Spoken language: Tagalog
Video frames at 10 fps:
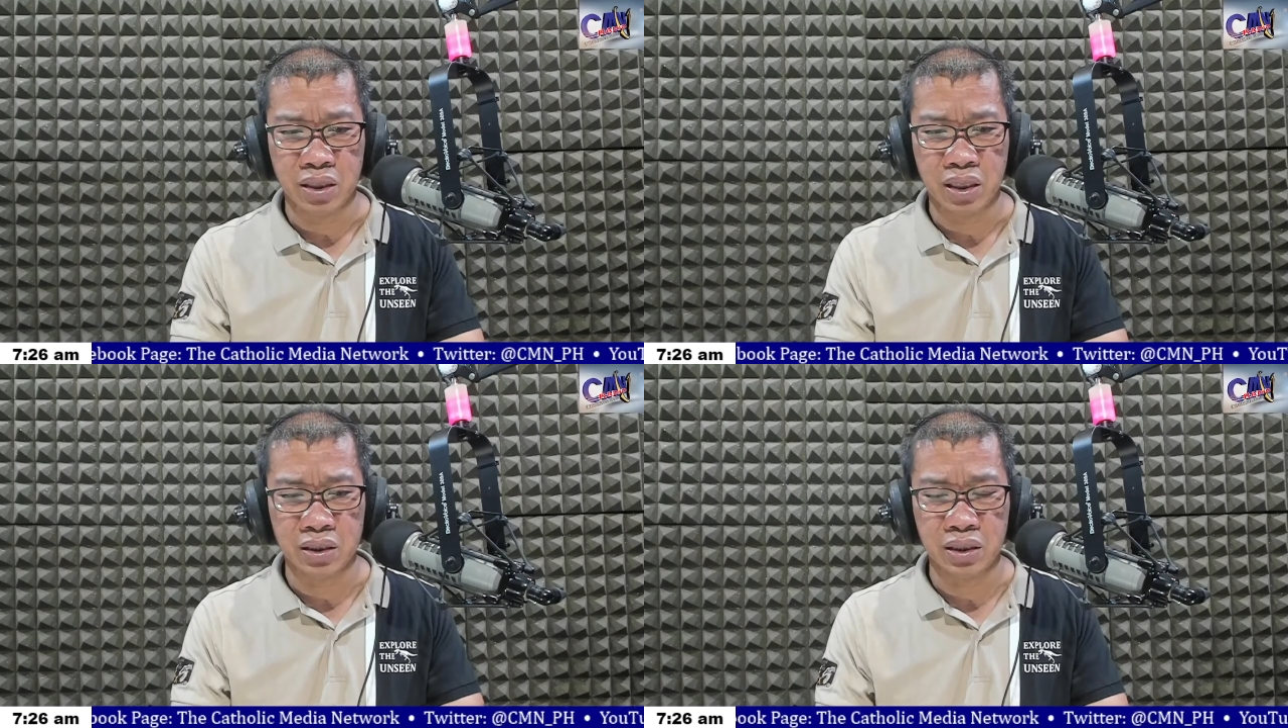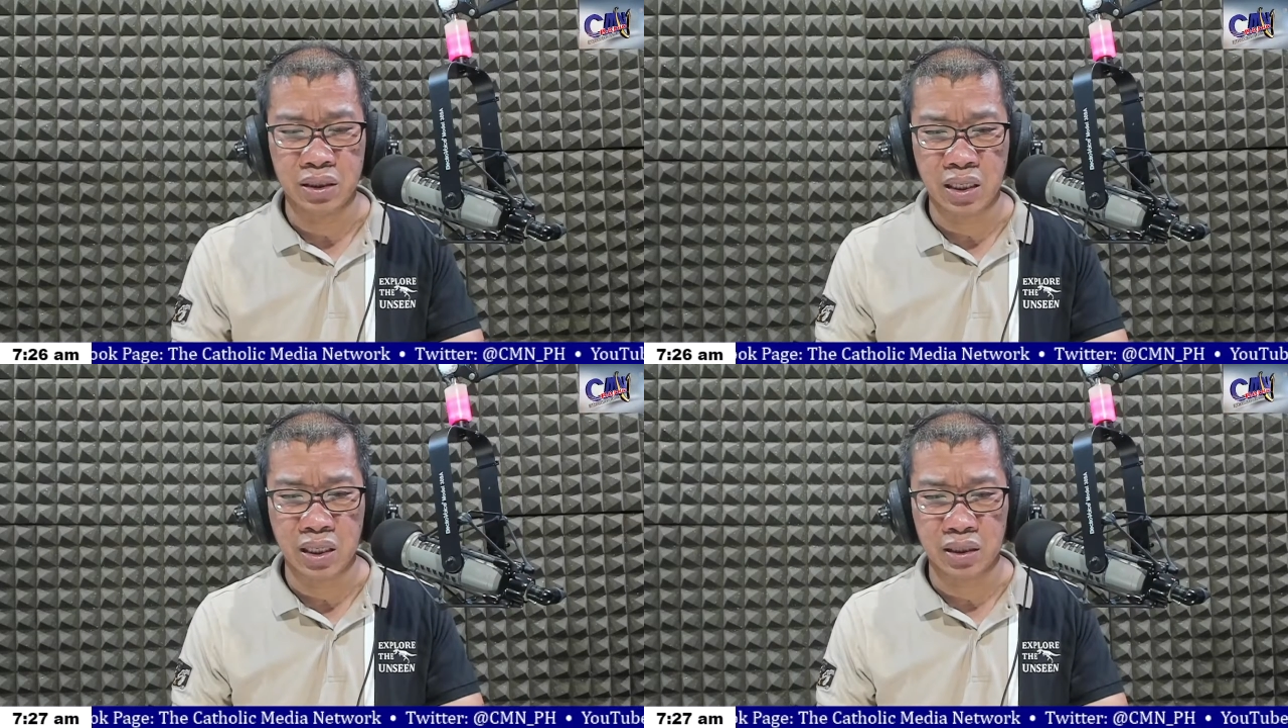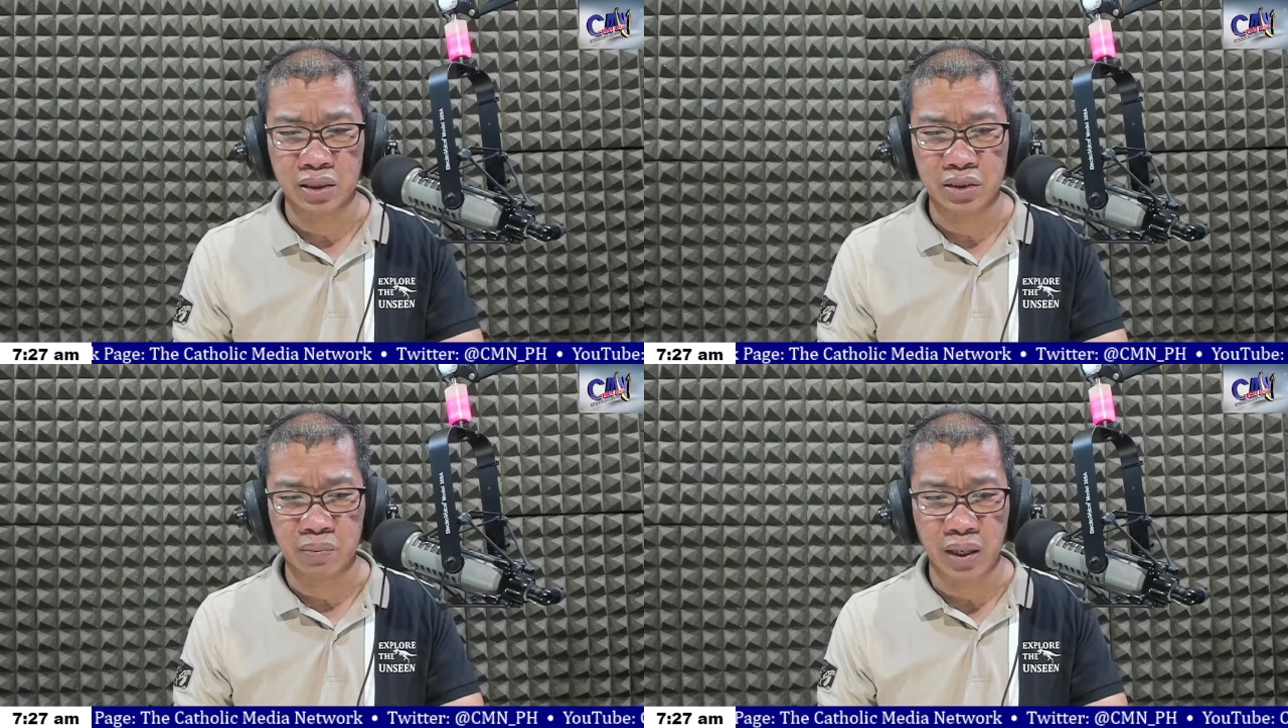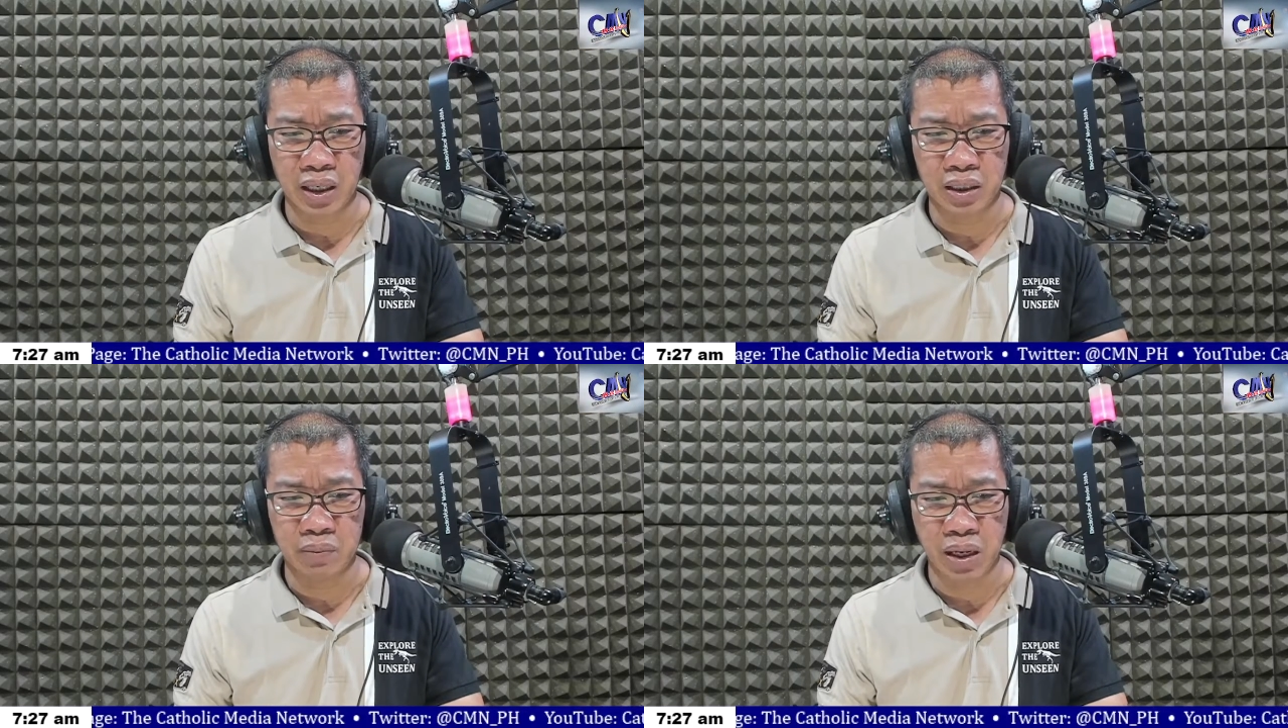at inilalagay sa
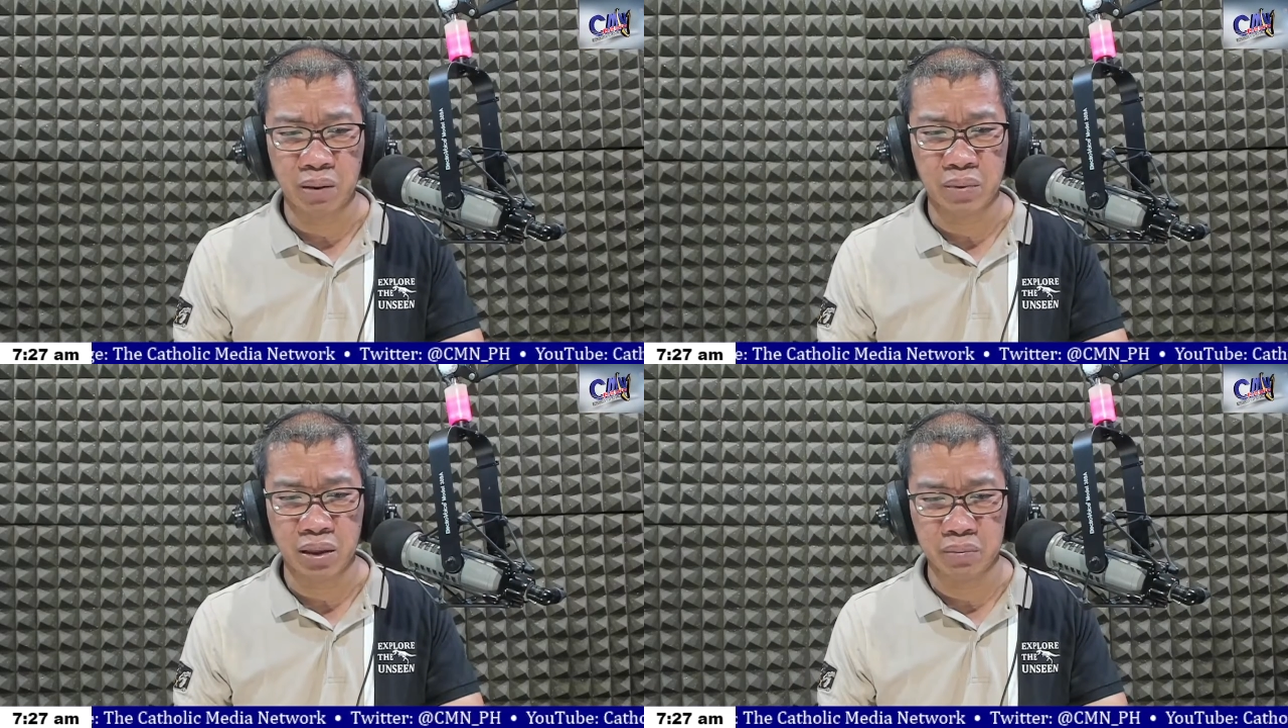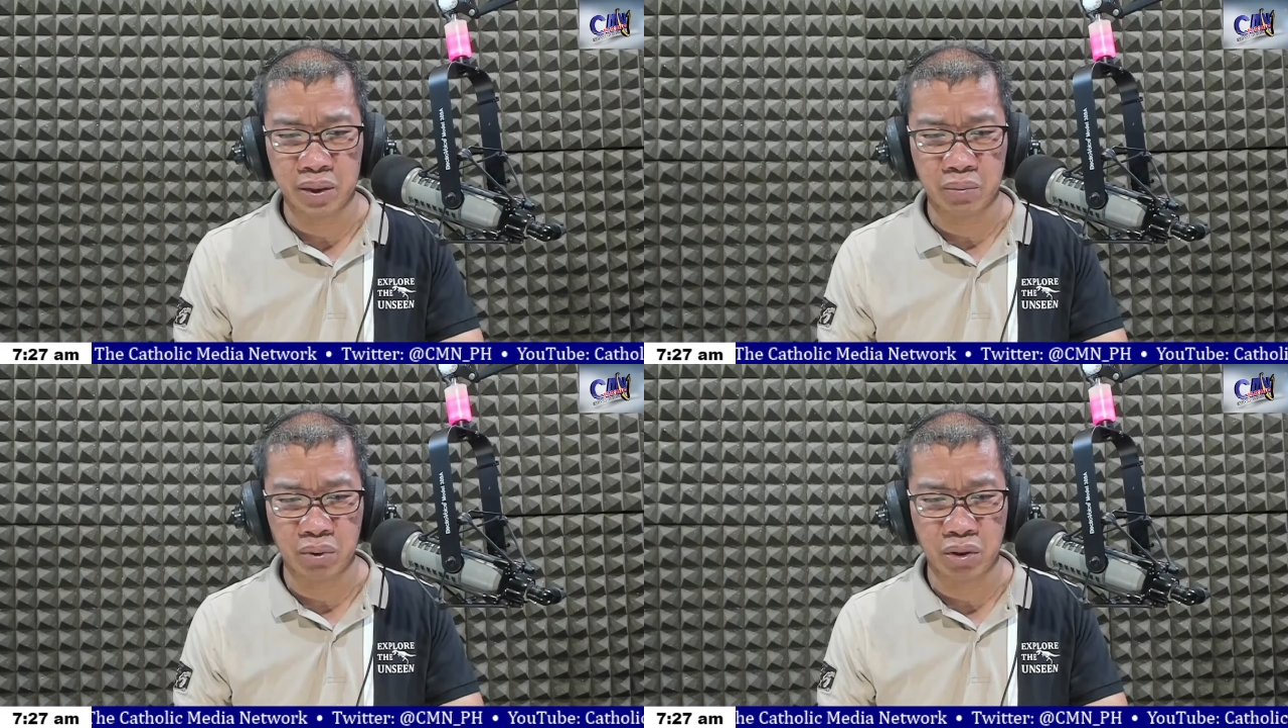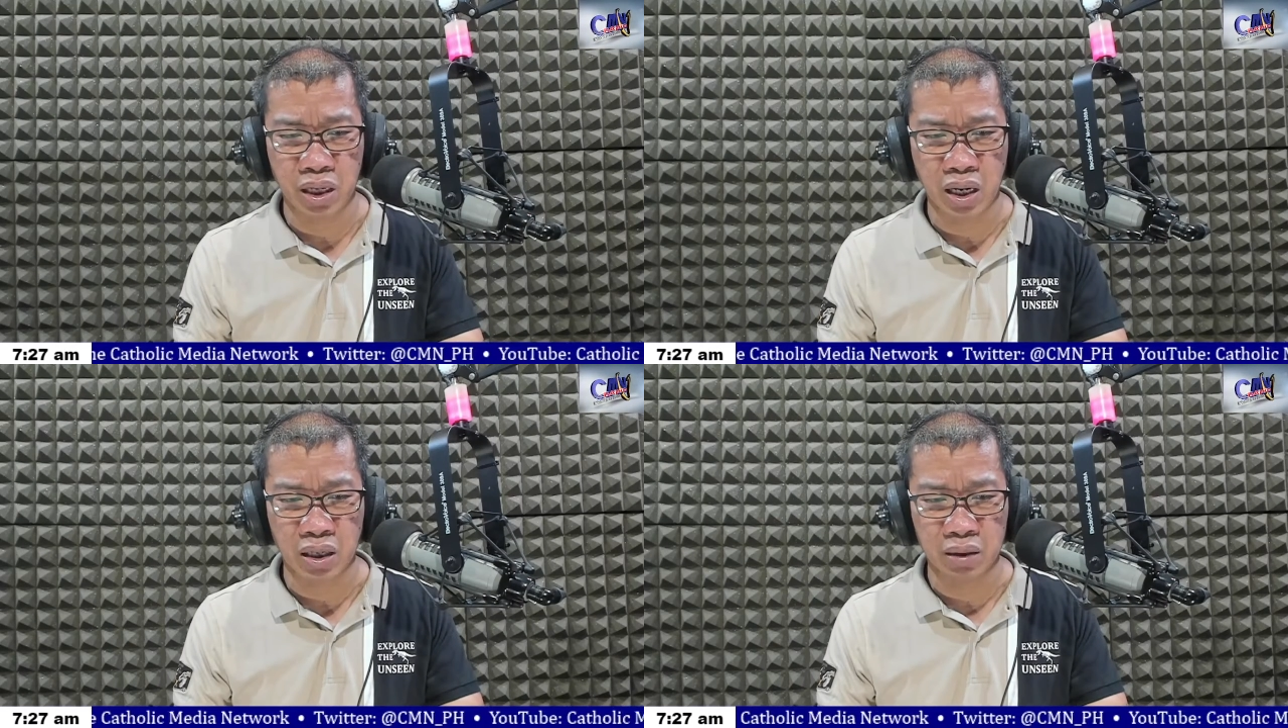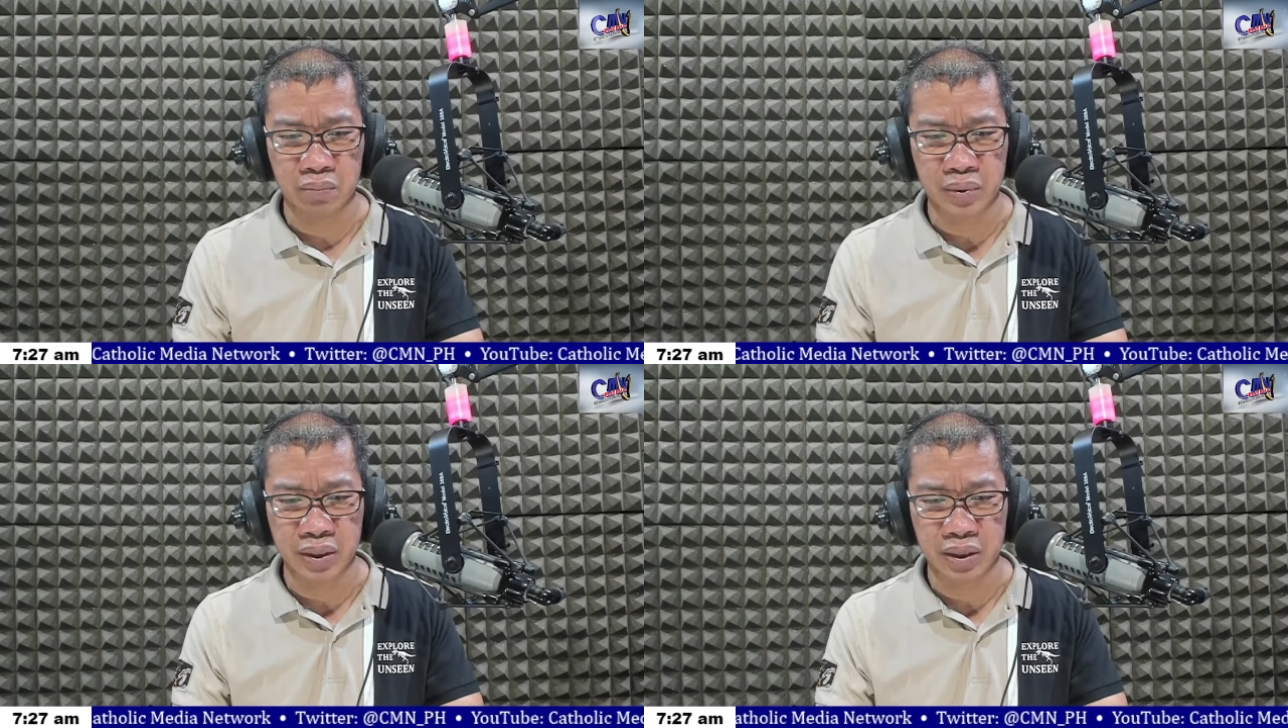panganib ang mga miyembro ng RMP.